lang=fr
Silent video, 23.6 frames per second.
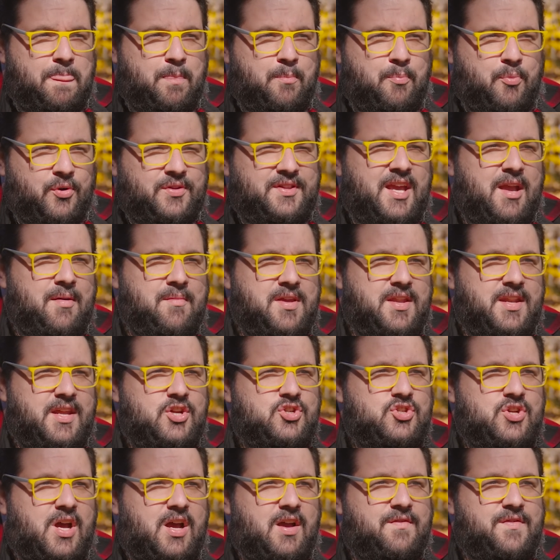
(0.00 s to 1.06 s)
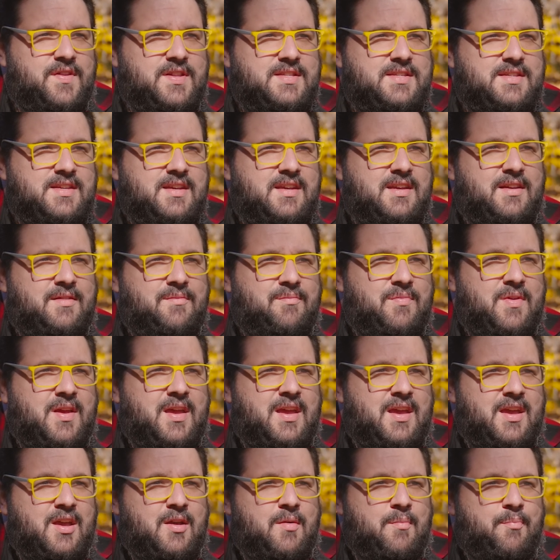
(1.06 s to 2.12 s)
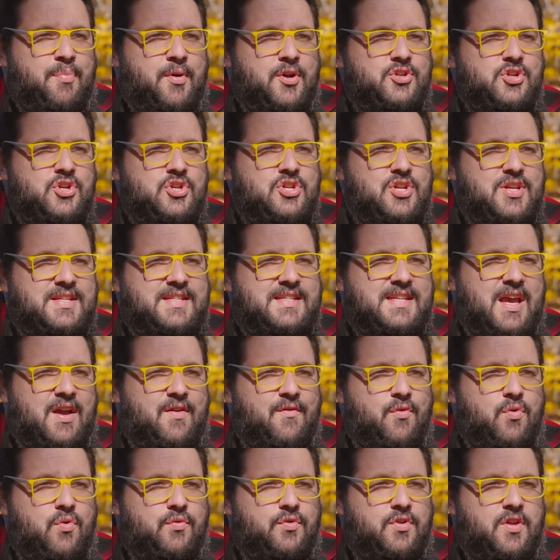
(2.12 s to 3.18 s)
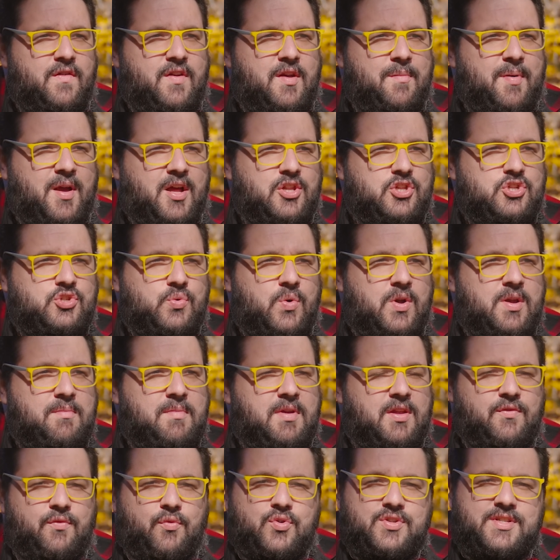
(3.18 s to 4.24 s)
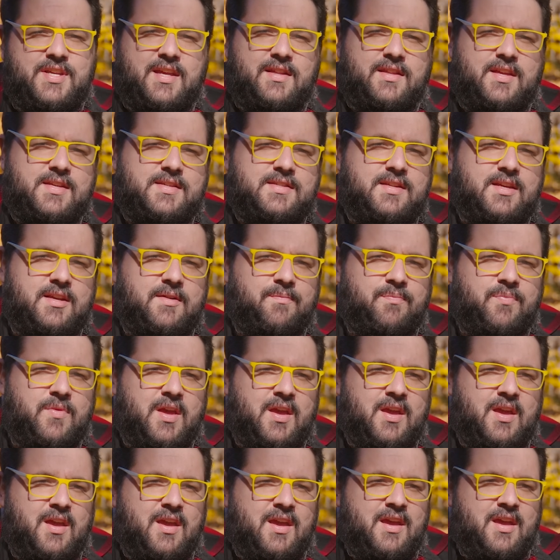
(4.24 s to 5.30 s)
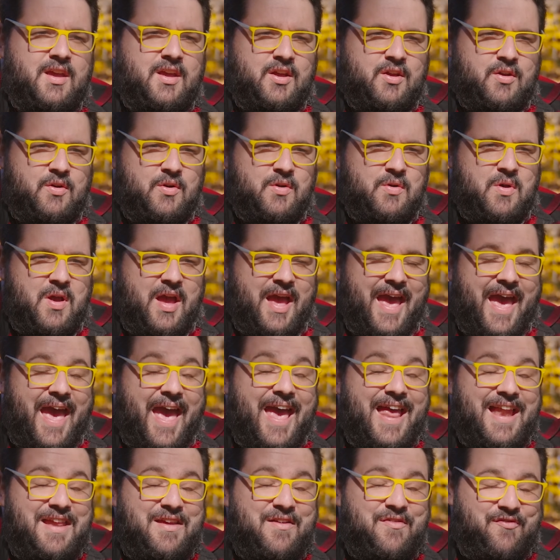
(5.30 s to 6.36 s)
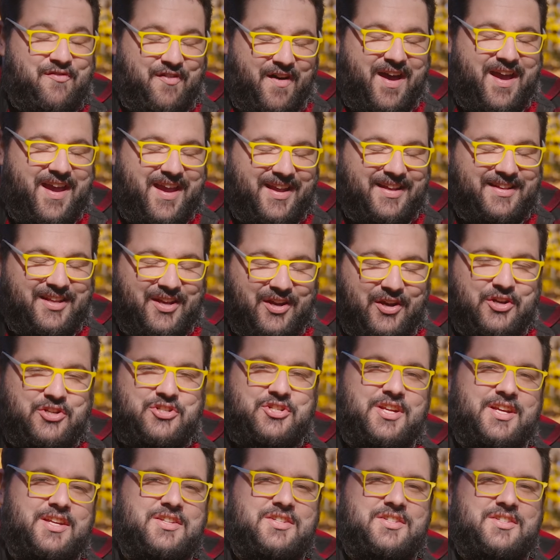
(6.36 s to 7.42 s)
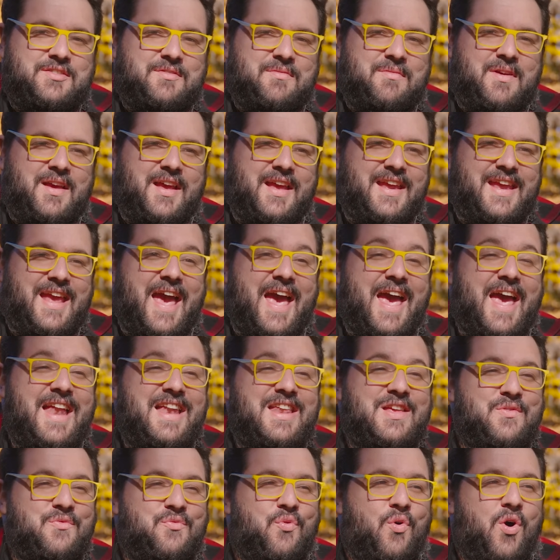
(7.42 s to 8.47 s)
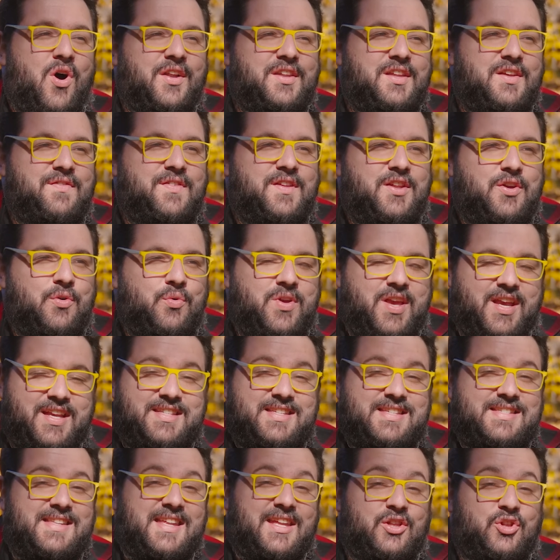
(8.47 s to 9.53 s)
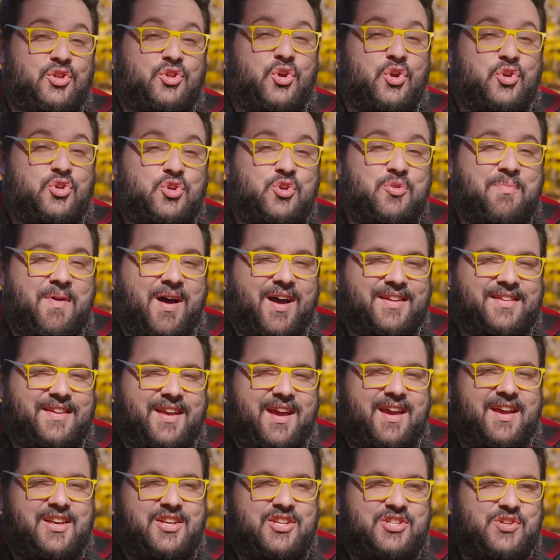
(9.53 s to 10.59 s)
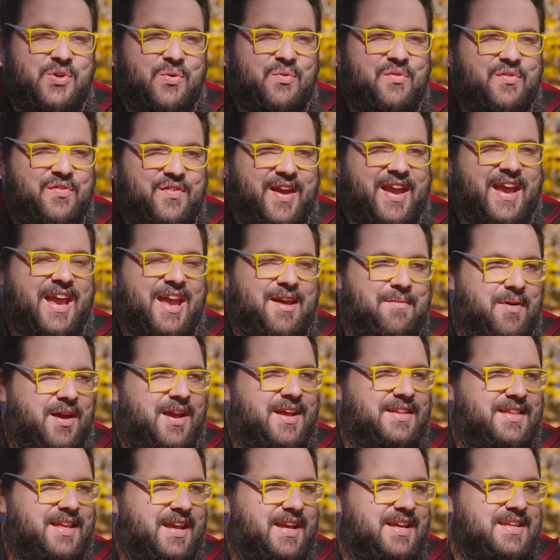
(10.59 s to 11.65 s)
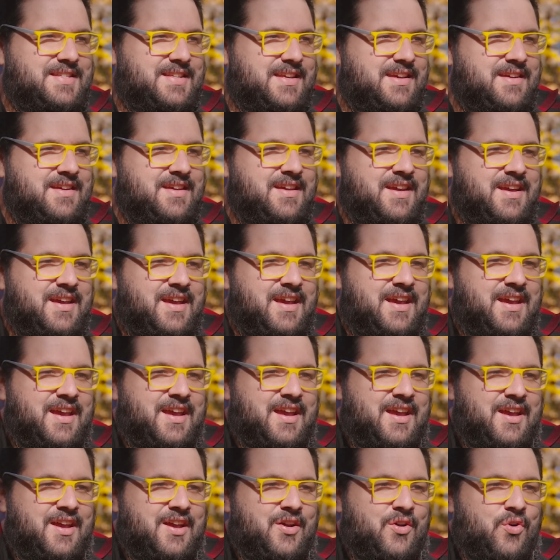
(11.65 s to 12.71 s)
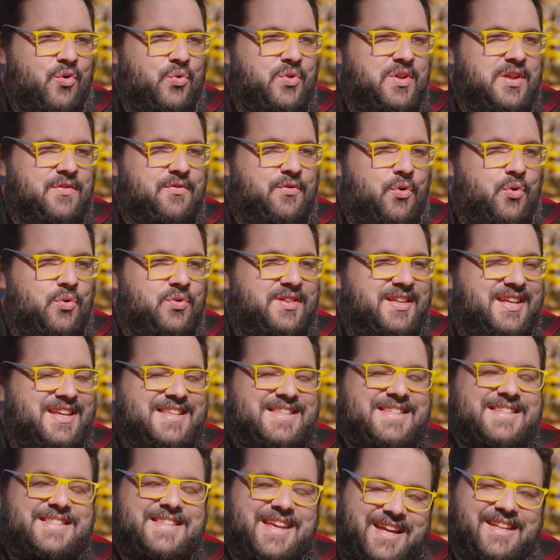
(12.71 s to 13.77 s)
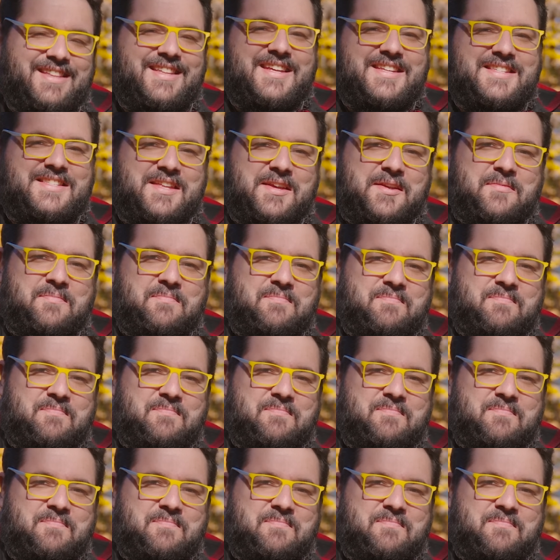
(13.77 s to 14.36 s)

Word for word: pour terminer, j'aurais envie de dire, pas juste le cerveau que vous devez prendre soin, mais de vos intestins. Allez faire des recherches et allez voir des vidéos. Il existe des documentaires qui sont vraiment intéressants au niveau des intestins.